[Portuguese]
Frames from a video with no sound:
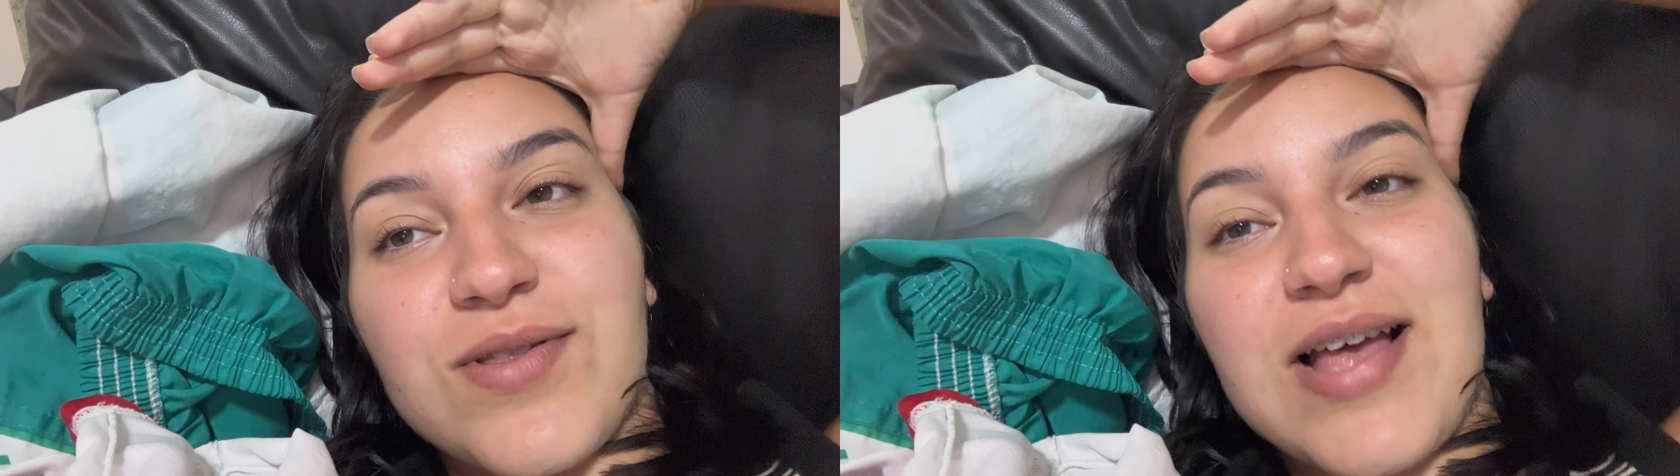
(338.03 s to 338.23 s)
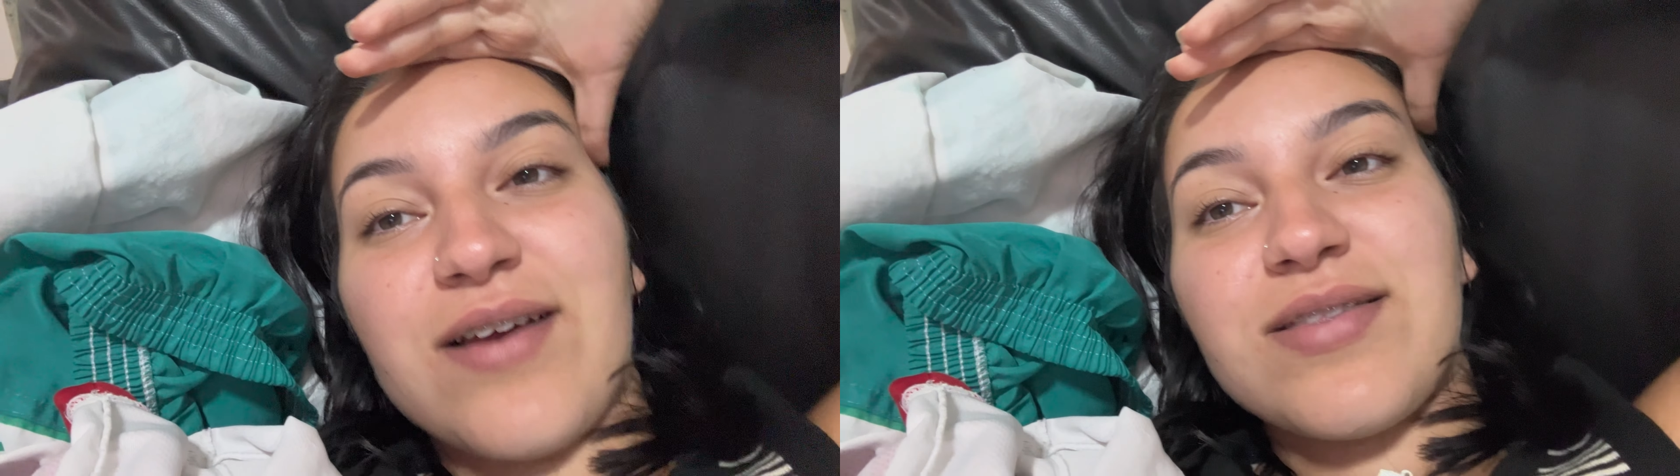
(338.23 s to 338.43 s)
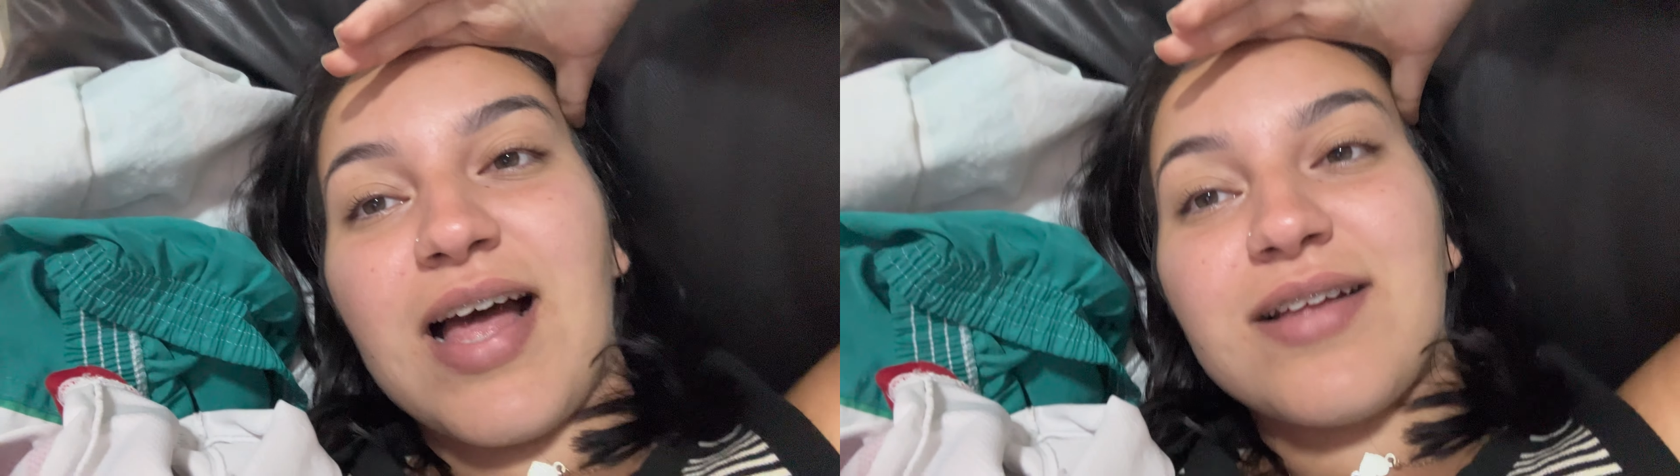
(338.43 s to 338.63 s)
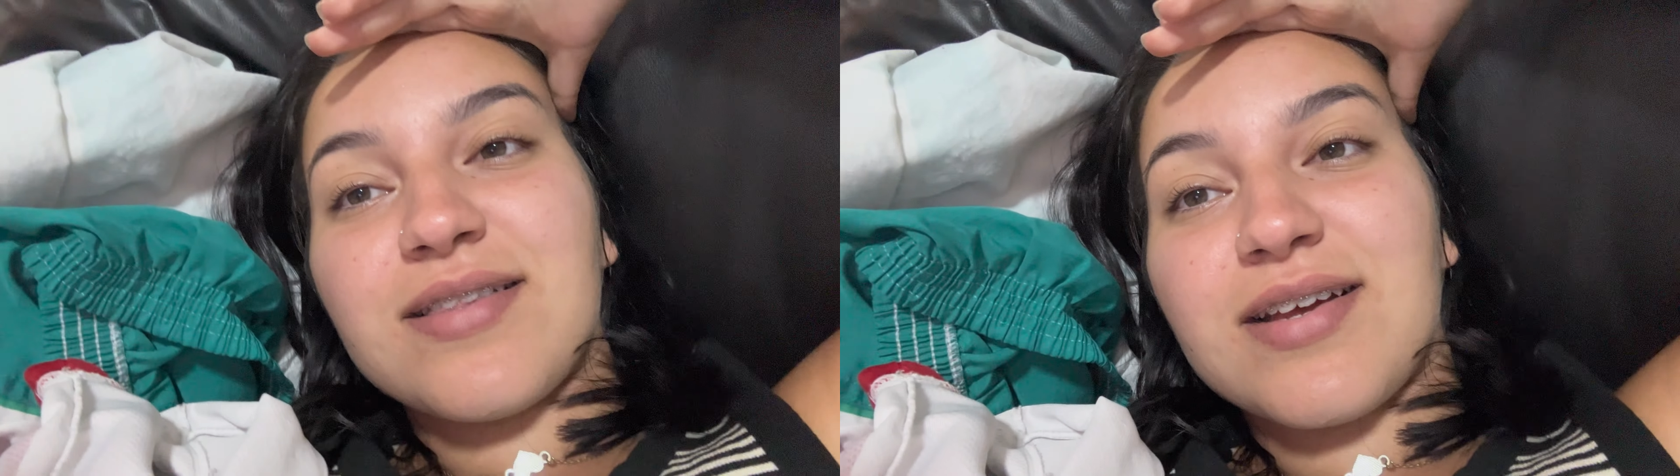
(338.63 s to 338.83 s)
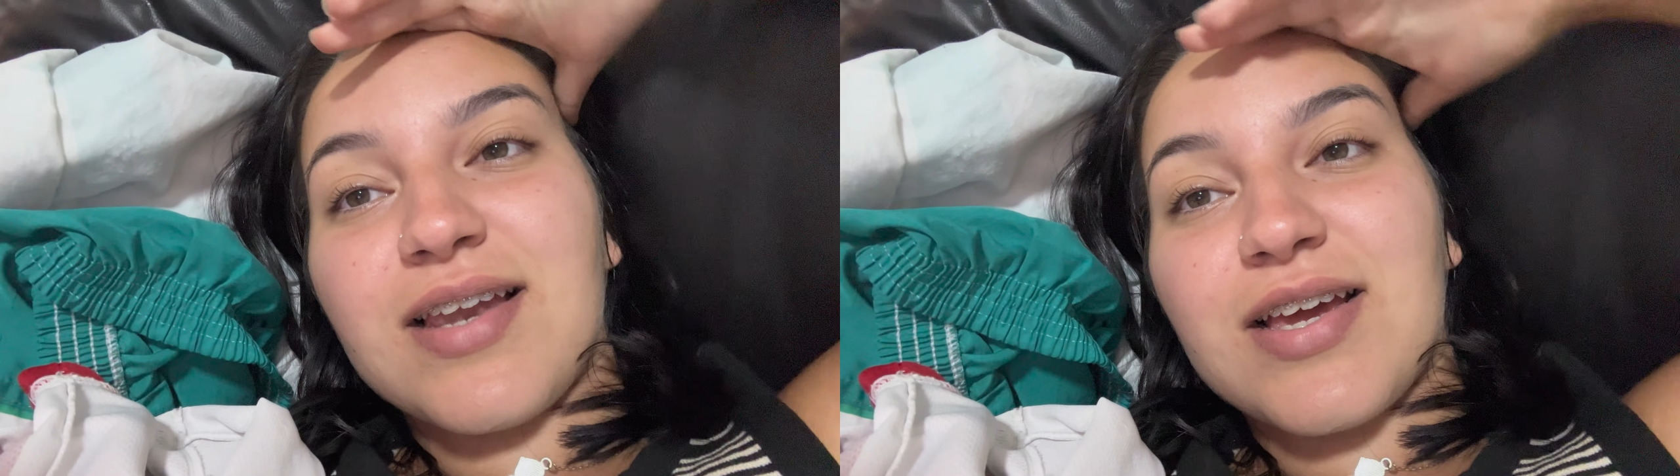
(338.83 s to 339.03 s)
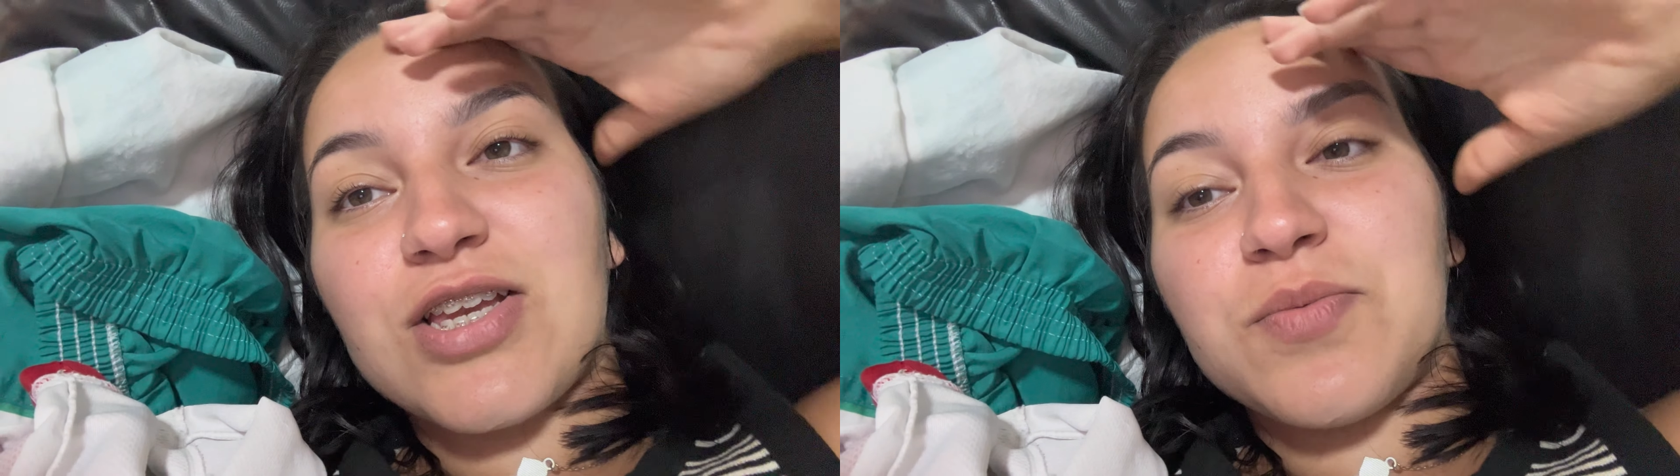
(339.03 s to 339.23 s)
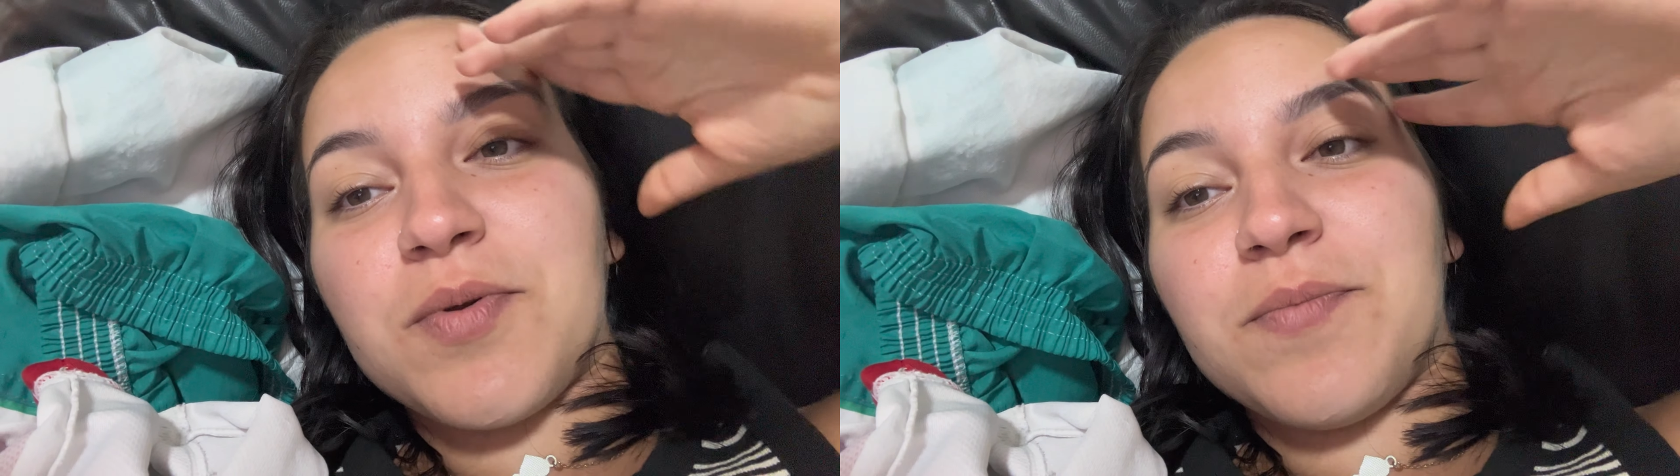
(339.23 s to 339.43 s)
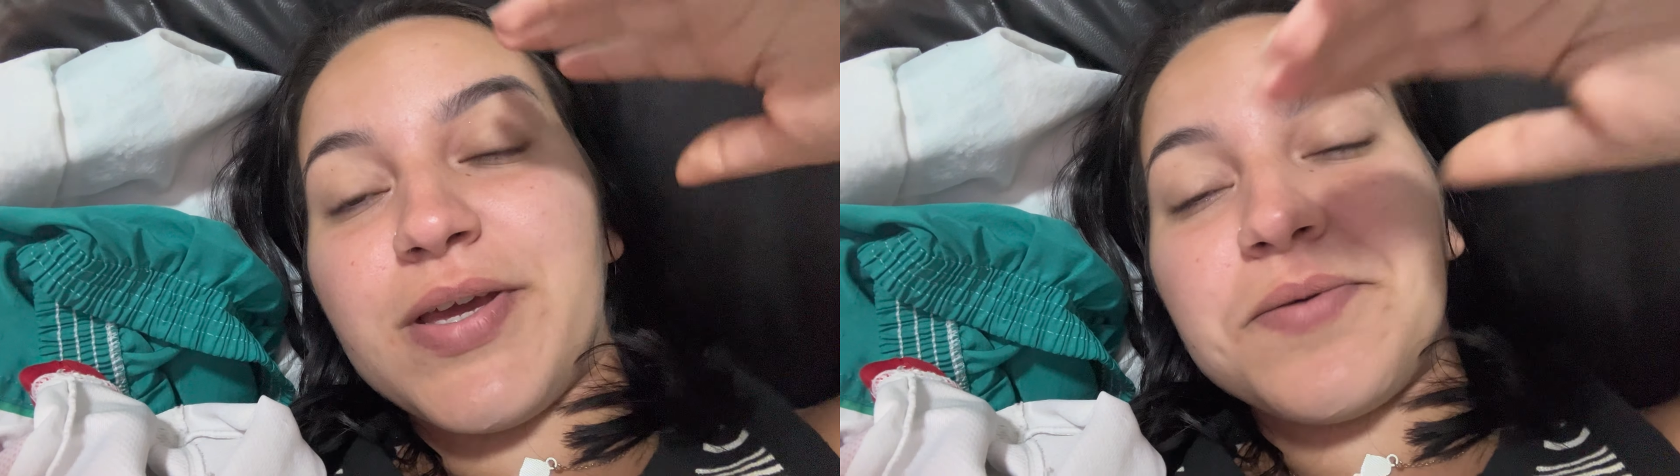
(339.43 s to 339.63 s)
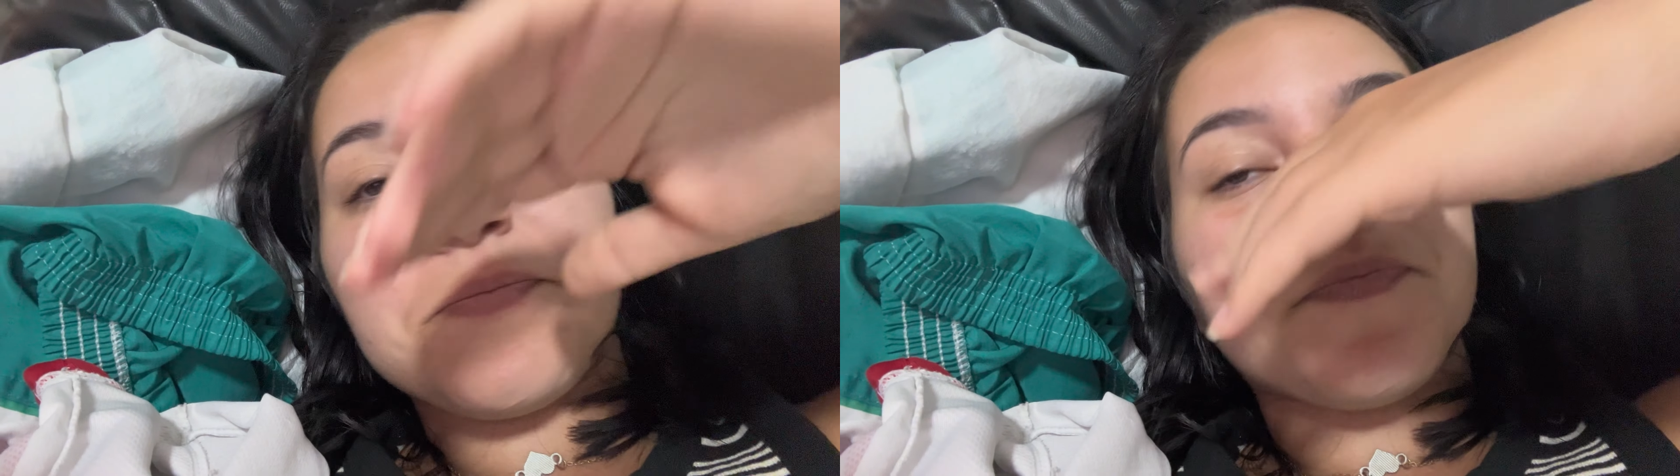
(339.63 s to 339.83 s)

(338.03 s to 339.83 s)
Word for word: O Zion tá andando aqui de bibi.